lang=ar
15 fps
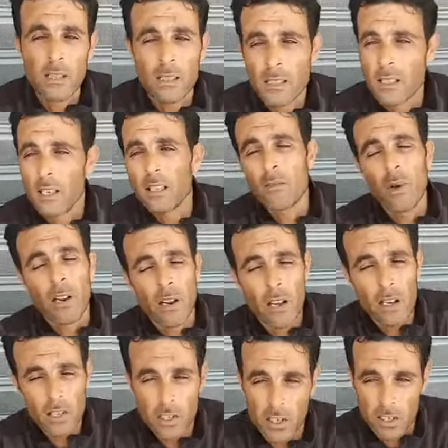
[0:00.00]
السيد
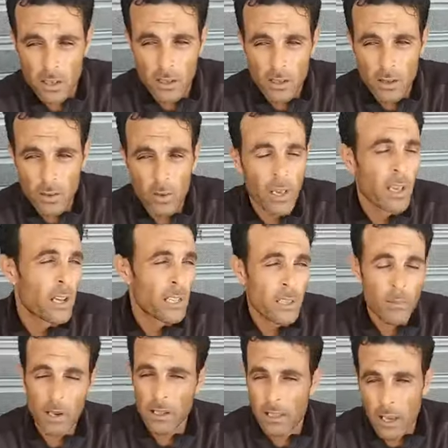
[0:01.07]
مراكشي
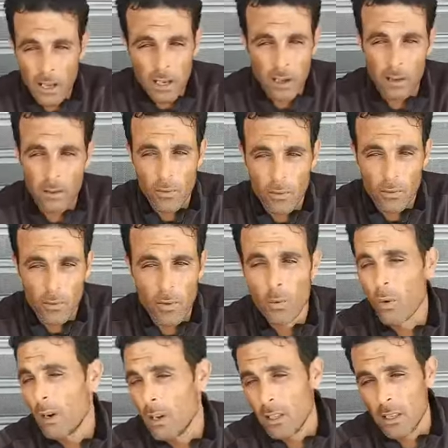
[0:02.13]
وكيخدم حدانا في
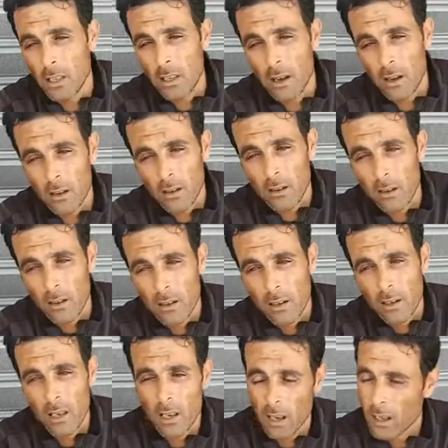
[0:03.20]
الوالديه
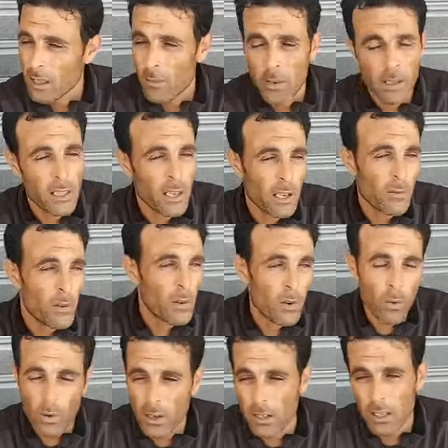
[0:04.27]
كيخدم حدانا في
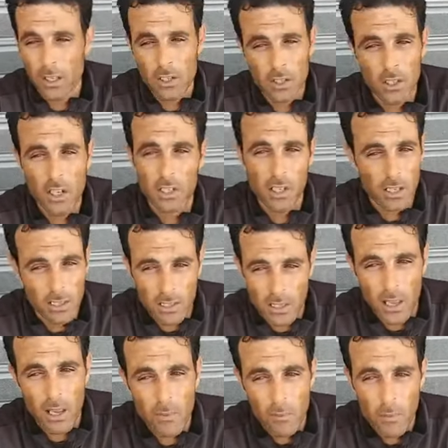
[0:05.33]
الكواره ديال الدجاج
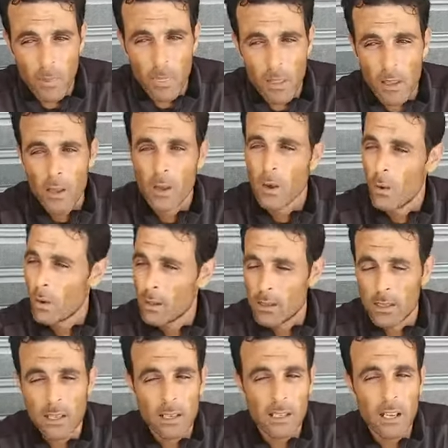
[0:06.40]
خدام وهاد
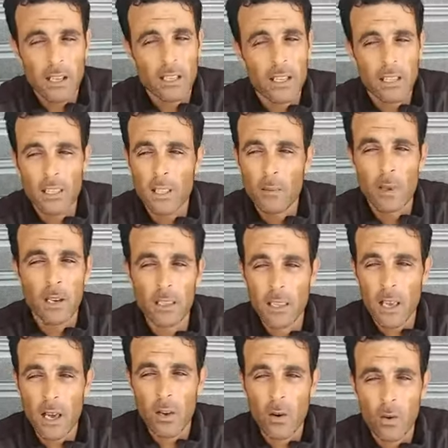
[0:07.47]
السيده خدات النمره
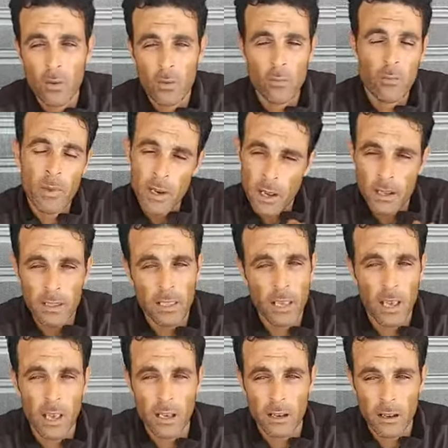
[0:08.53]
ديالو من
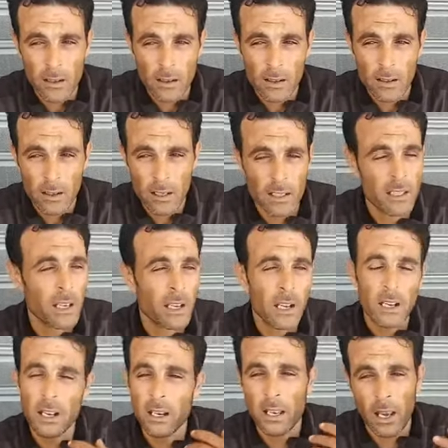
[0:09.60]
عندي انا حيت انا
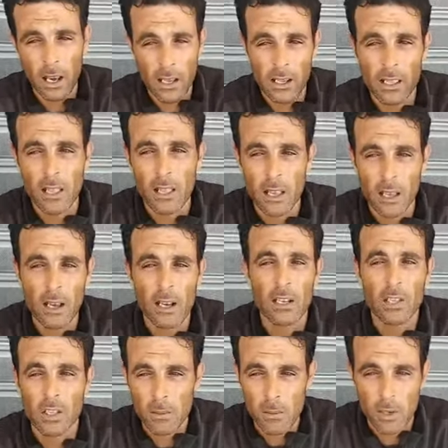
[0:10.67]
كان كيعيط ليا
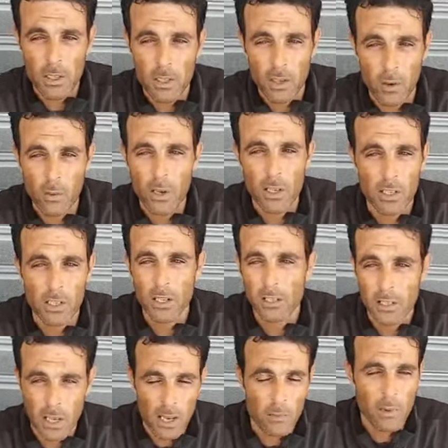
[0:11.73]
كنجيب ليه شي حوايج
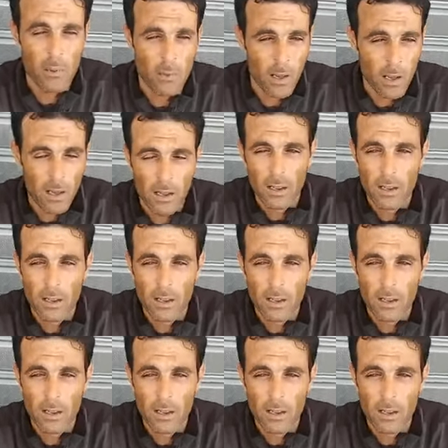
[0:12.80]
كنتعامل معاه هاد